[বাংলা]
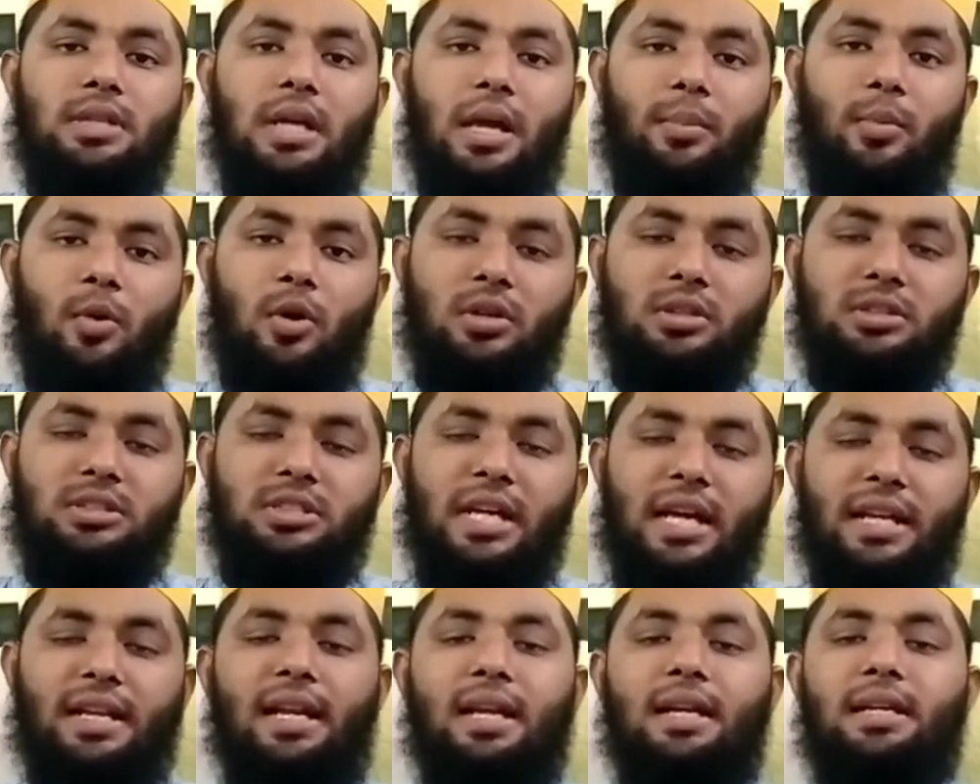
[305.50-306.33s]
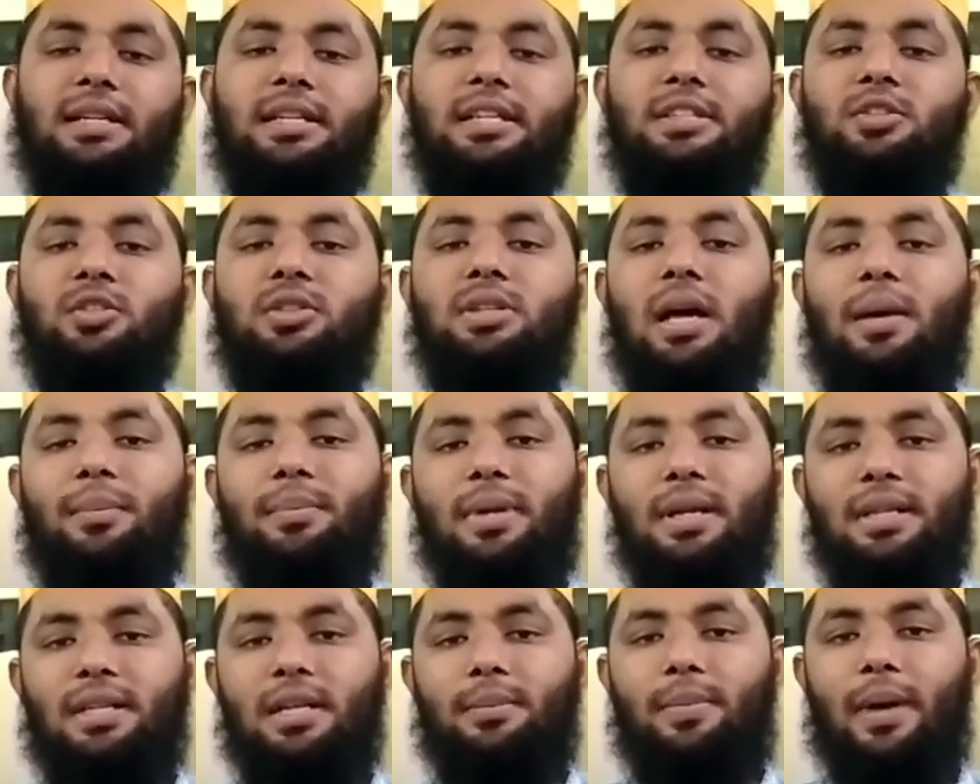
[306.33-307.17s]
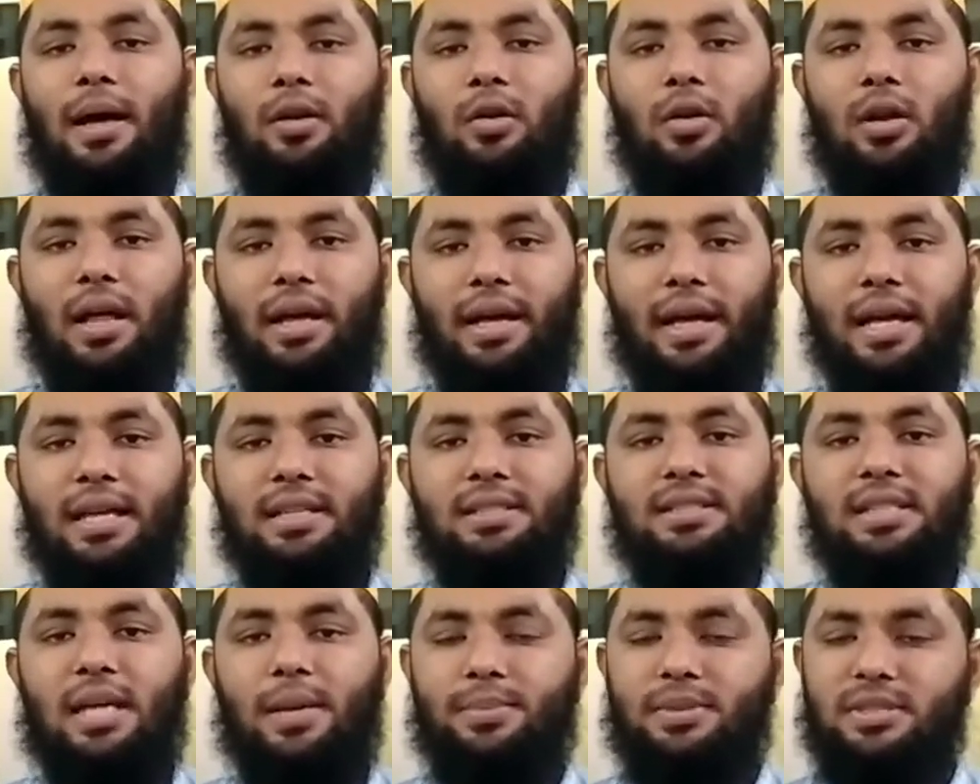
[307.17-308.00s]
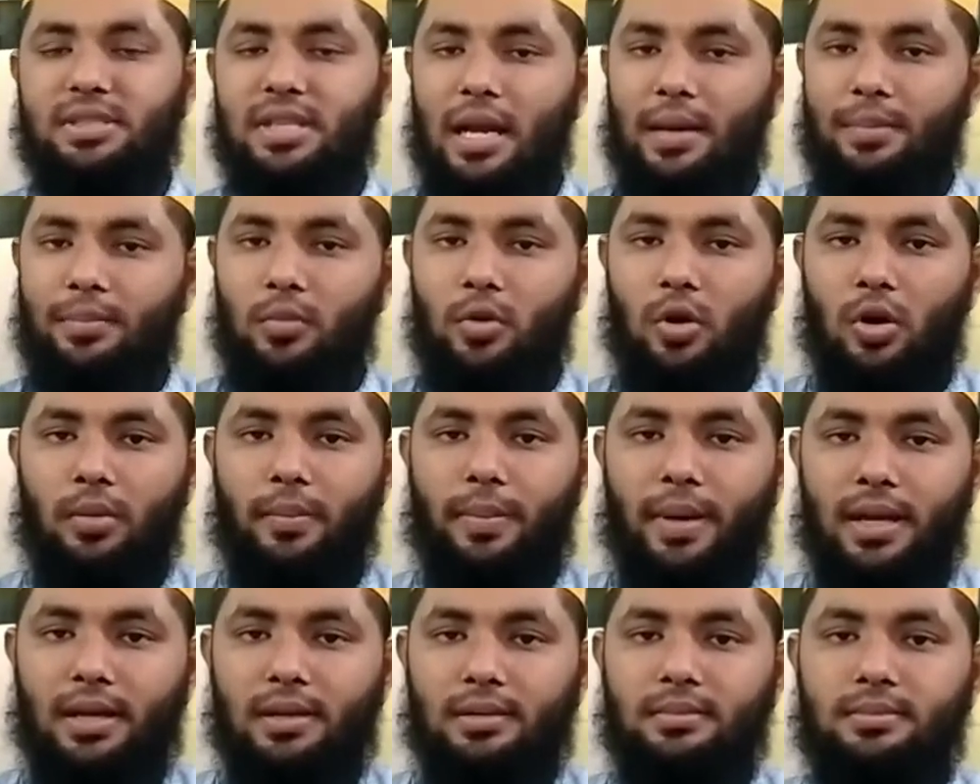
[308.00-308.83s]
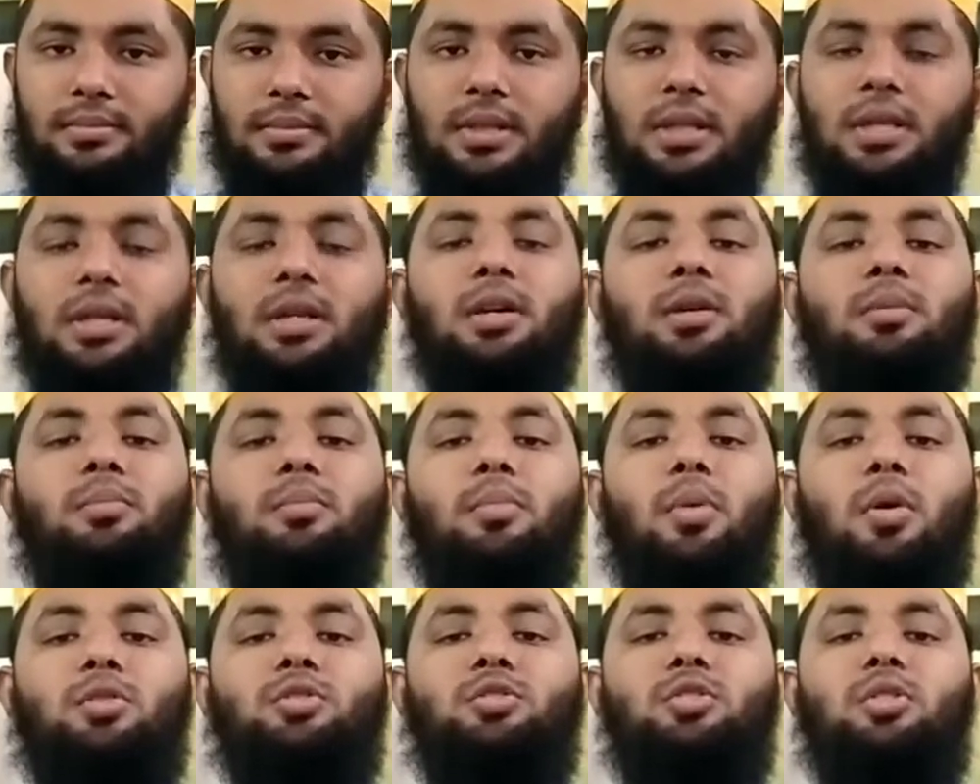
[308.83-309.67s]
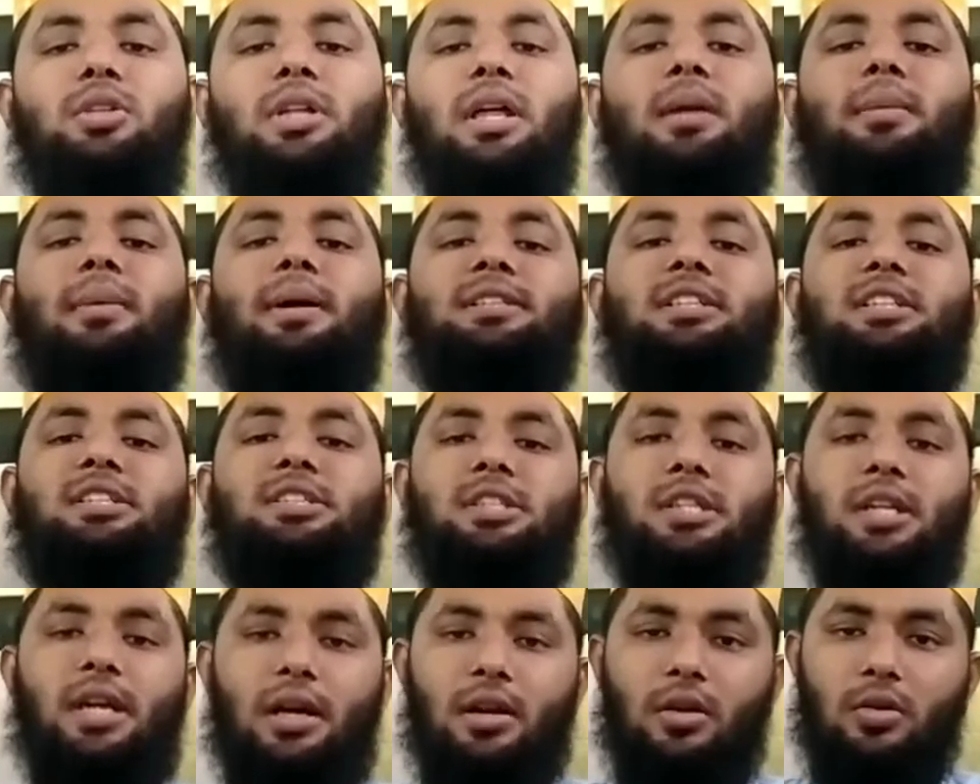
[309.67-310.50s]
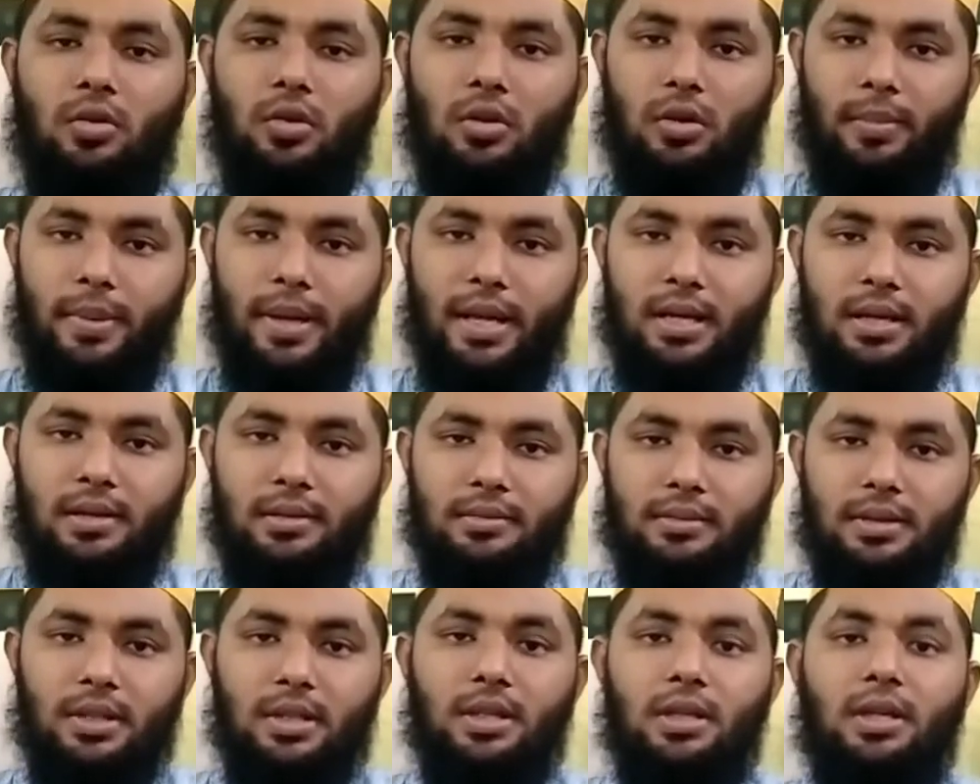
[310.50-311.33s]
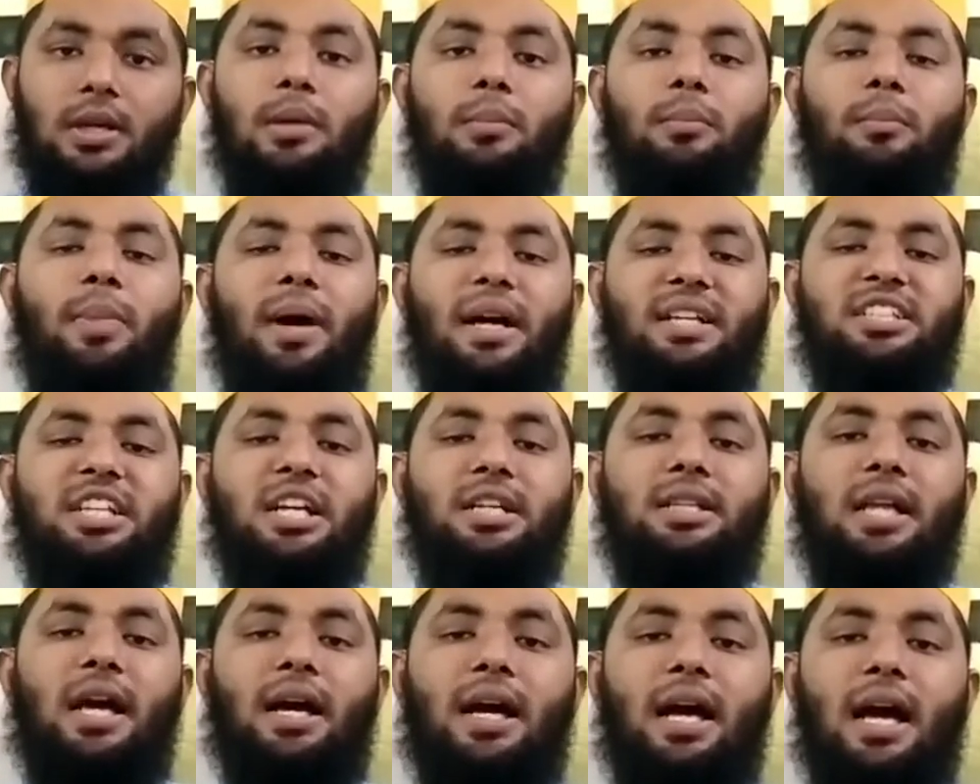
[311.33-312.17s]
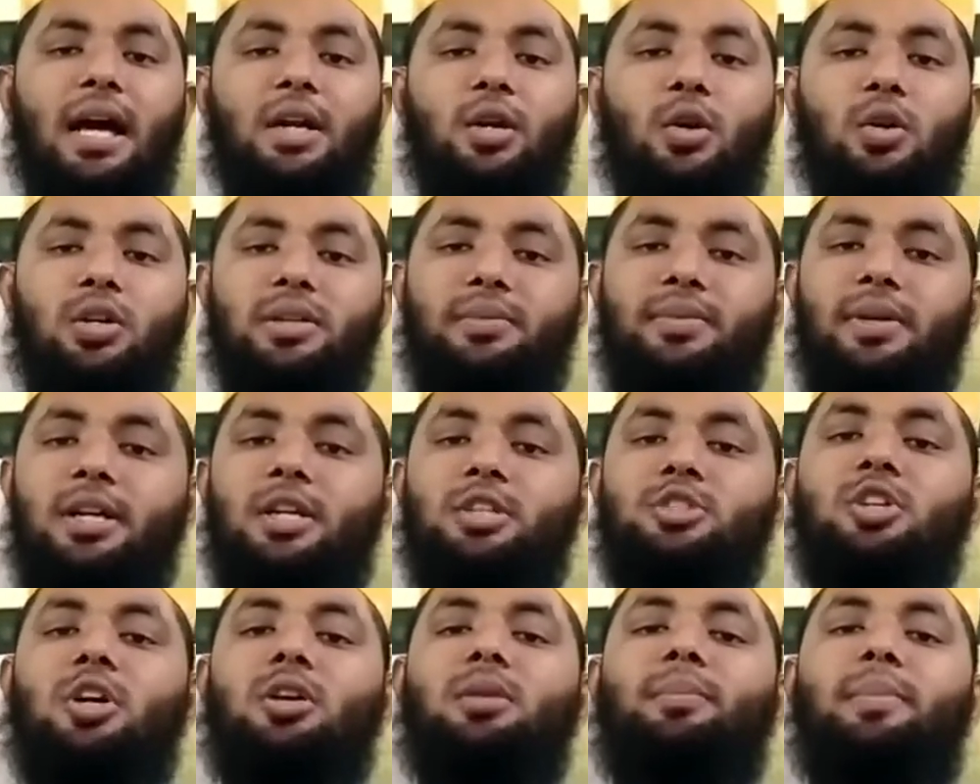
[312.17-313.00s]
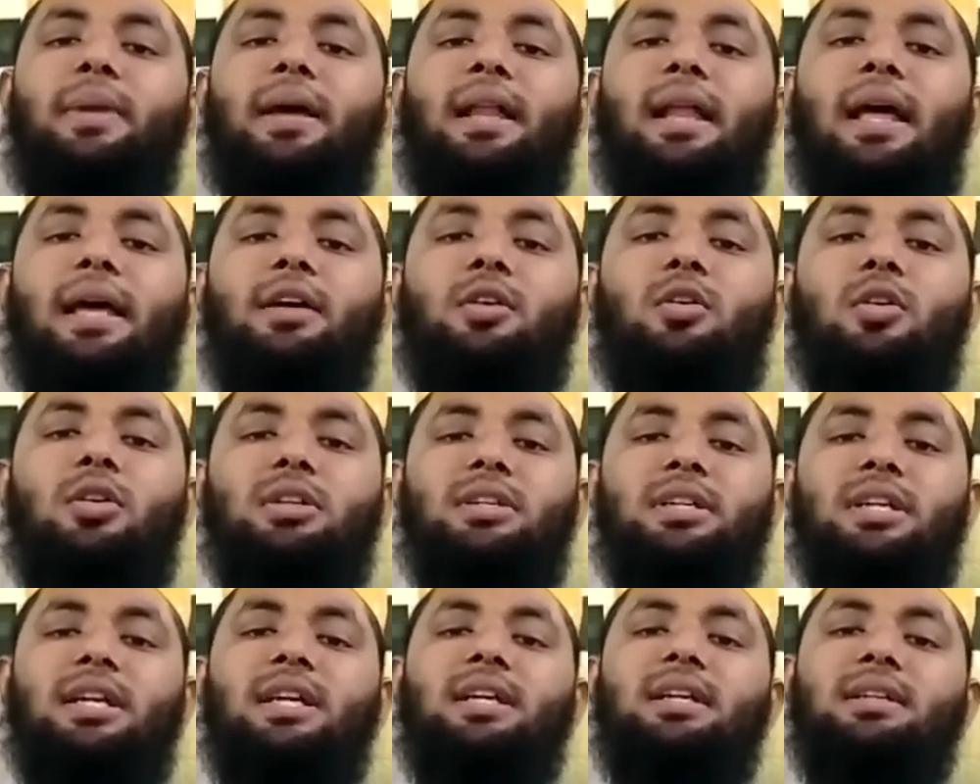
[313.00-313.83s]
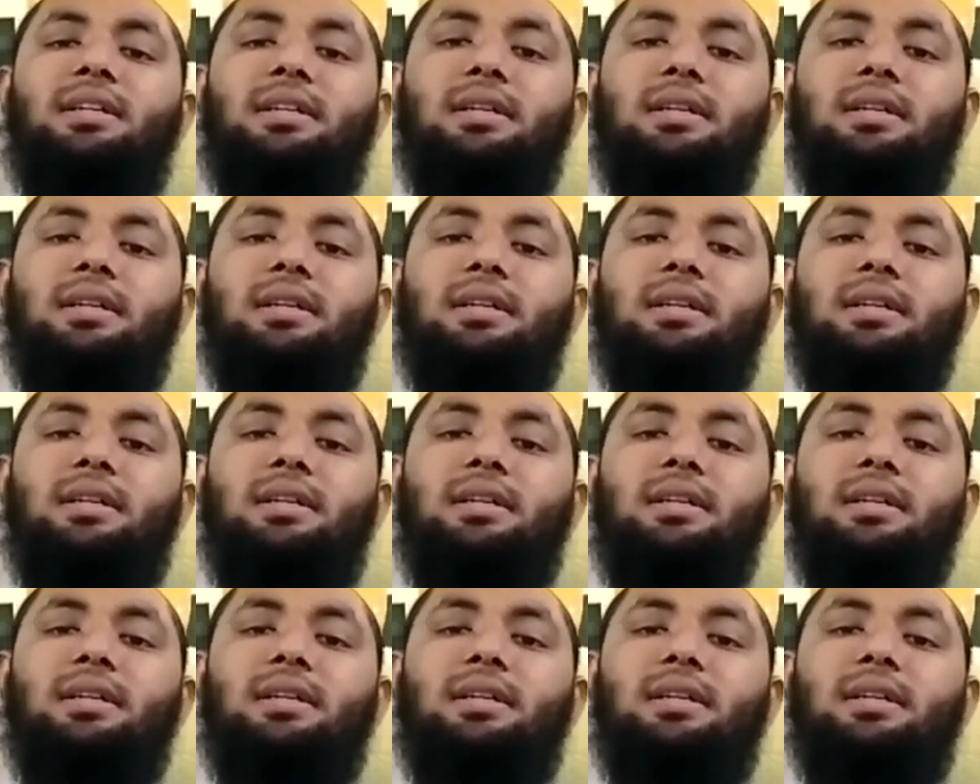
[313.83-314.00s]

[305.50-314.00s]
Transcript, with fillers: এবং চ্যানেলটি যদি আপনাদের ভালো লাগে সাবস্ক্রাইব করবেন বন্ধুদের মাঝে শেয়ার করবেন পাশে থাকা নোটিফিকেশন বেল আইকনটি